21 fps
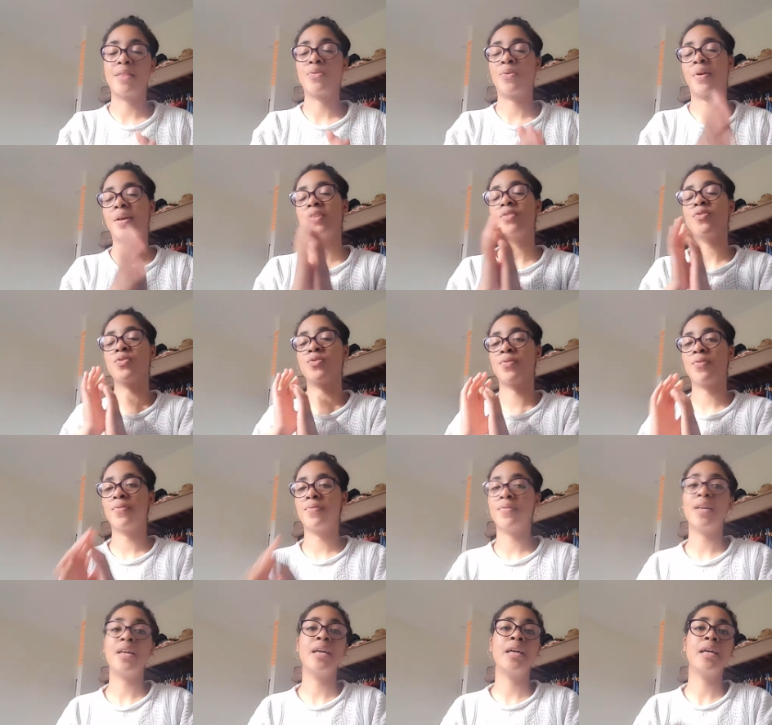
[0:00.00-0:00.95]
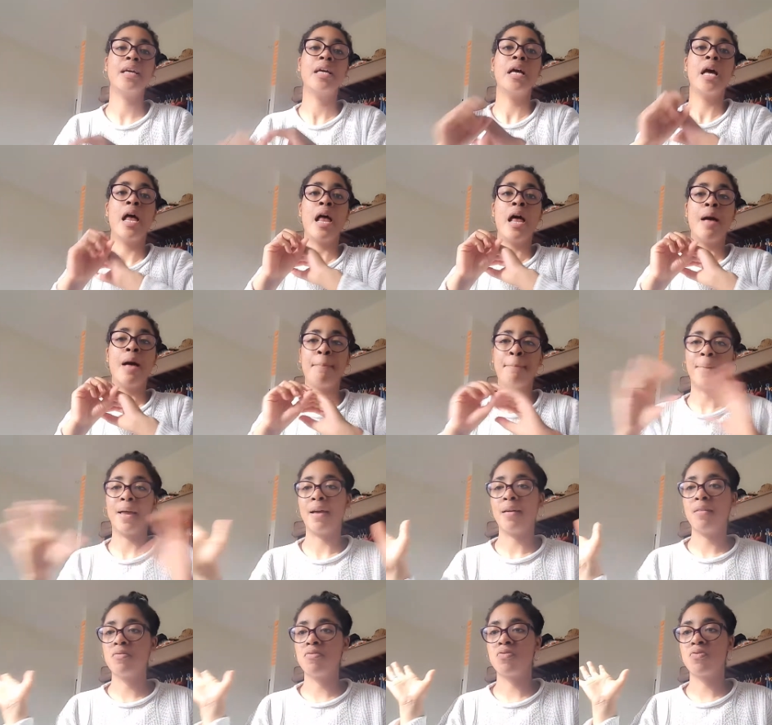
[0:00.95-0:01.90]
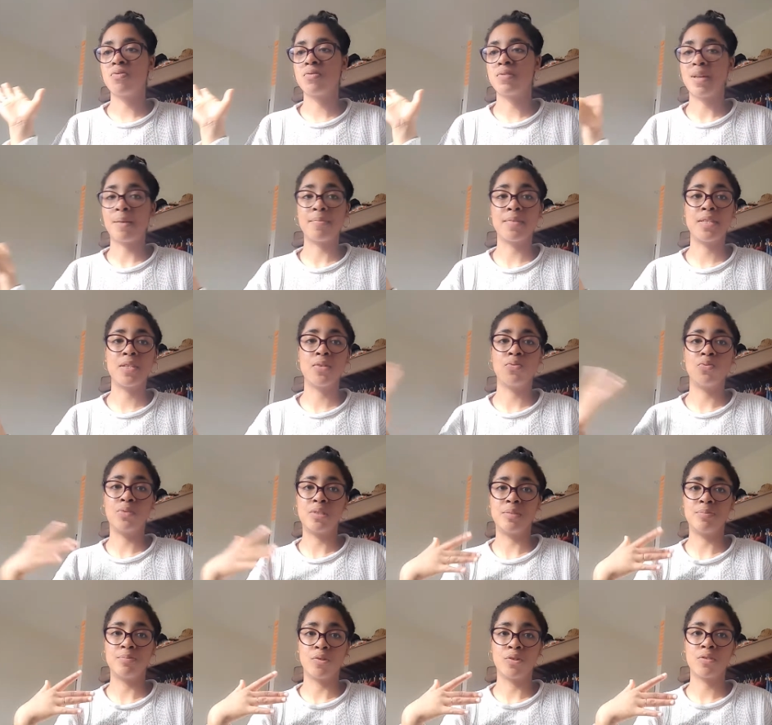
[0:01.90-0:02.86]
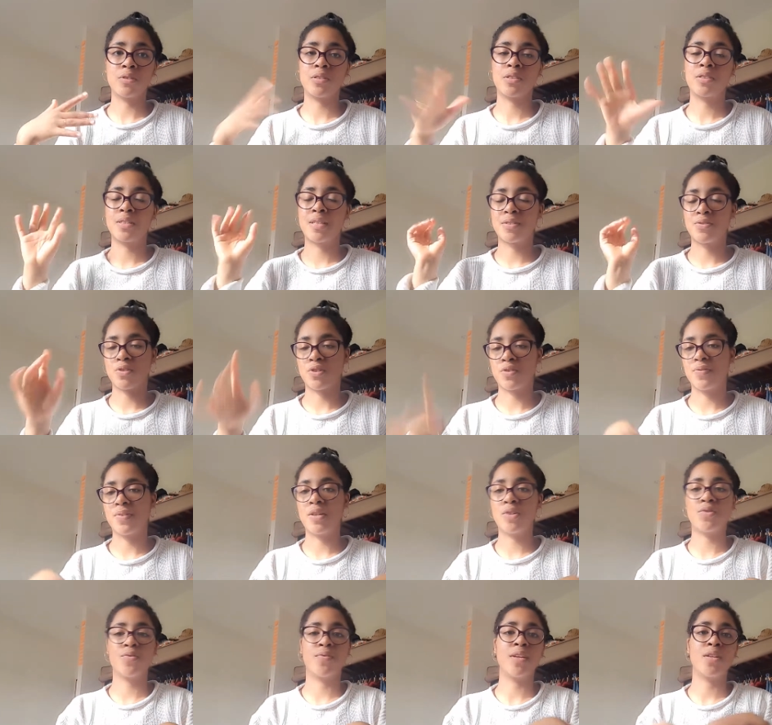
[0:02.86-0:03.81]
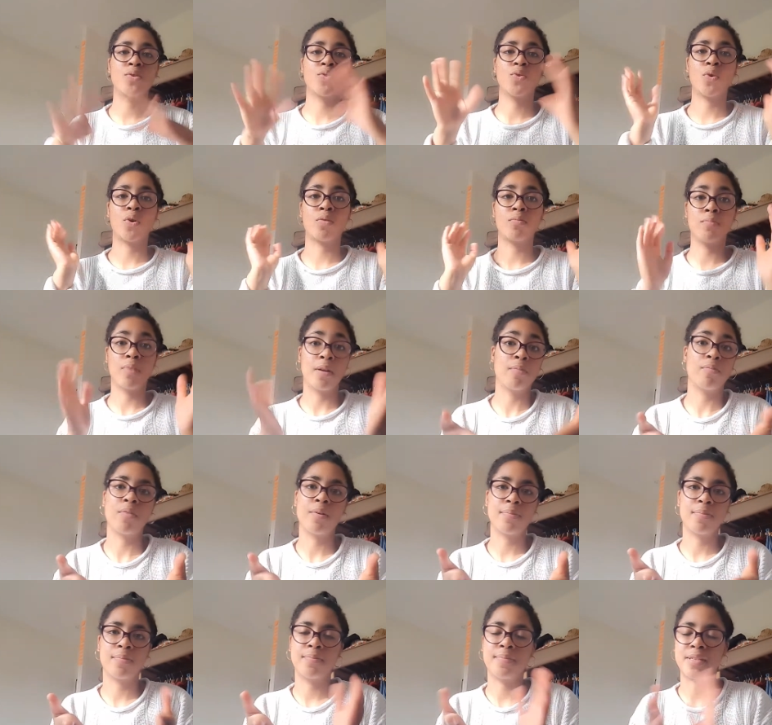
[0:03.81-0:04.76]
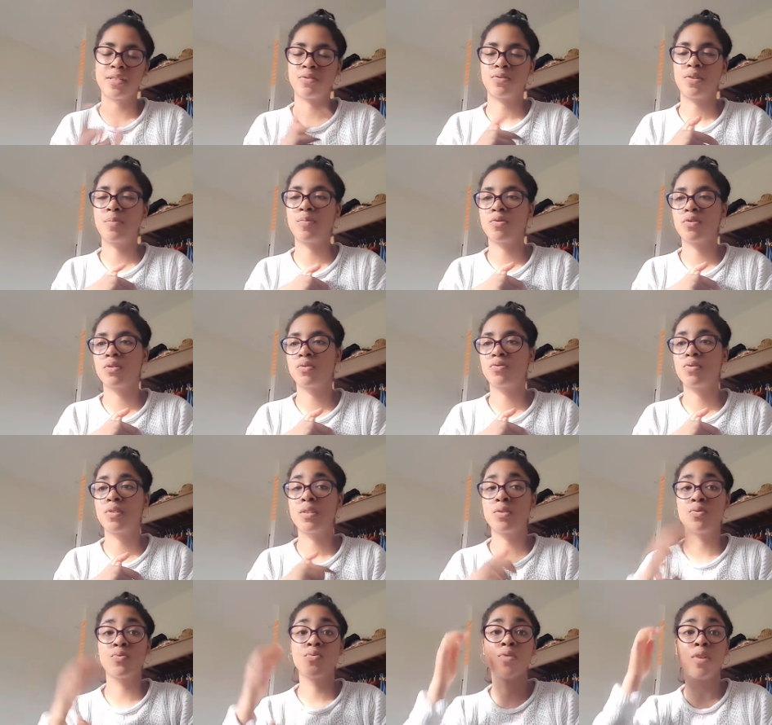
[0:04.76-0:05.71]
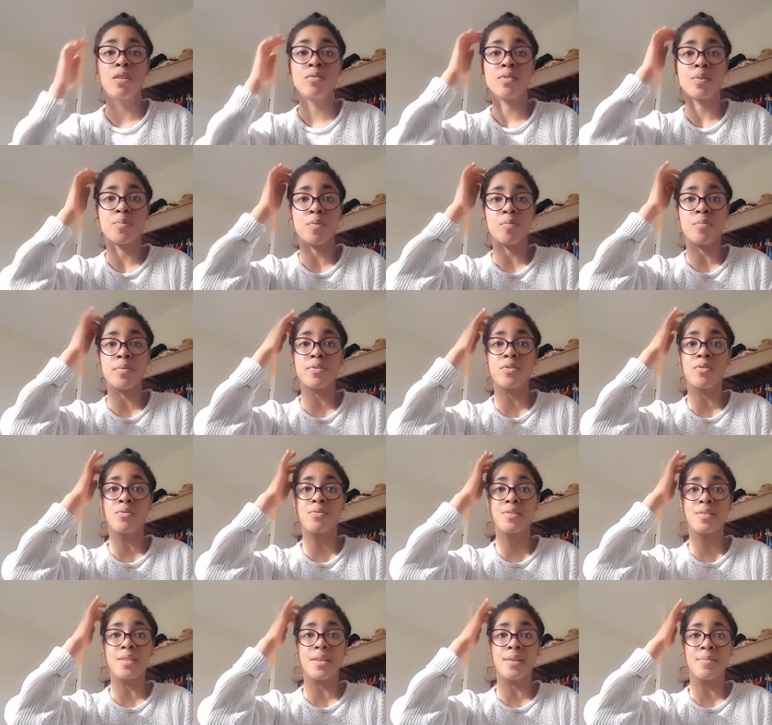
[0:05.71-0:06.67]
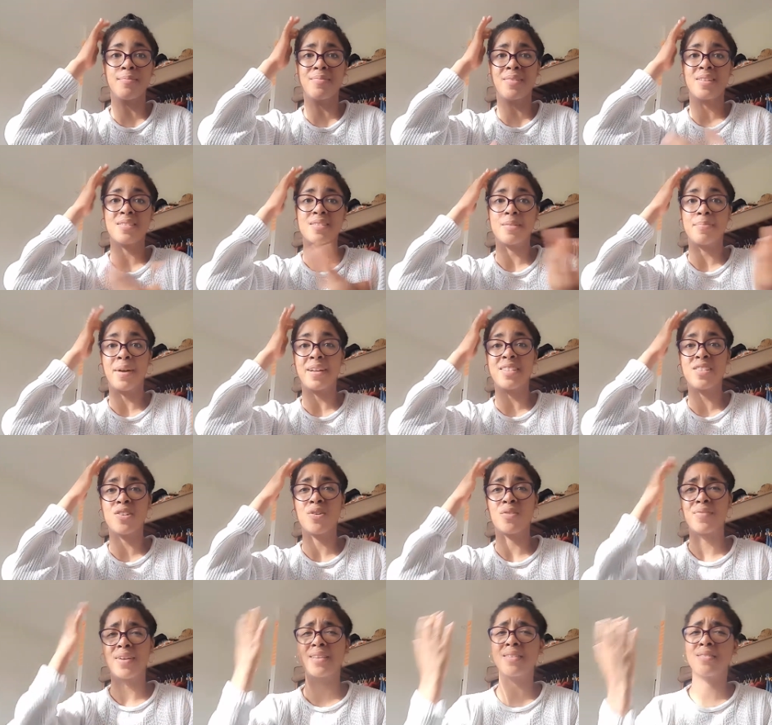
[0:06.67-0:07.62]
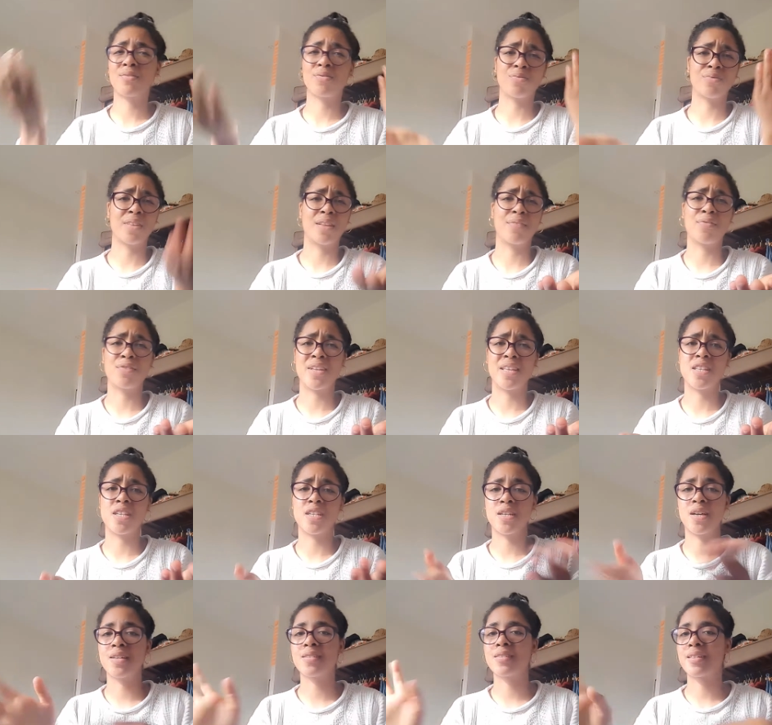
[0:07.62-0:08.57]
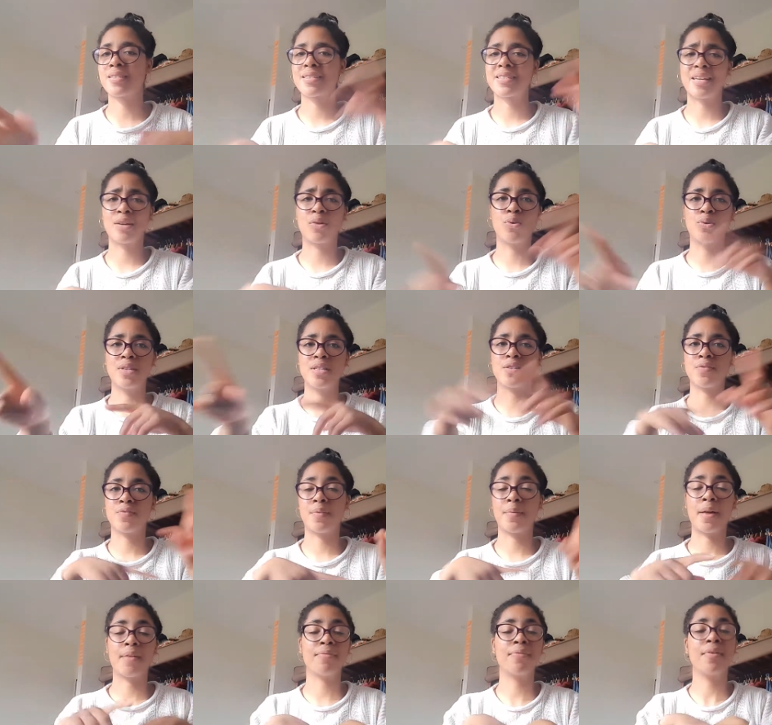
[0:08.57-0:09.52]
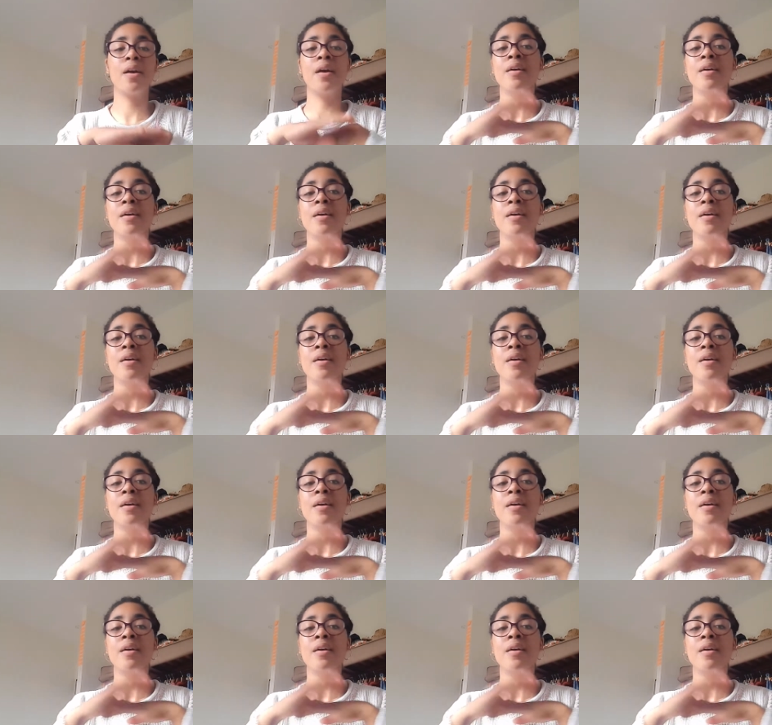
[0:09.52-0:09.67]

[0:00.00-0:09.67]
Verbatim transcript: Donc qu'est-ce que je fais ben, le samedi ou dimanche, qu'est-ce que je fais Je vais sur... Ben, moi personnellement j'utilise Google simplement parce que c'est ben, pratique en fait, son téléphone a déjà, ça synchronise, enfin bref.